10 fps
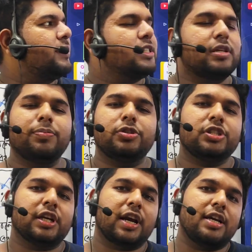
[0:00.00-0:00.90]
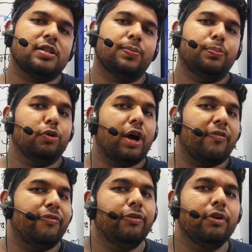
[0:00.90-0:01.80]
ফিজিক্সের পঁচিশটা ক্লাসে পুরা
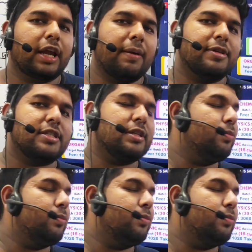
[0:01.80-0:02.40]
ফুল কেমিস্ট্রি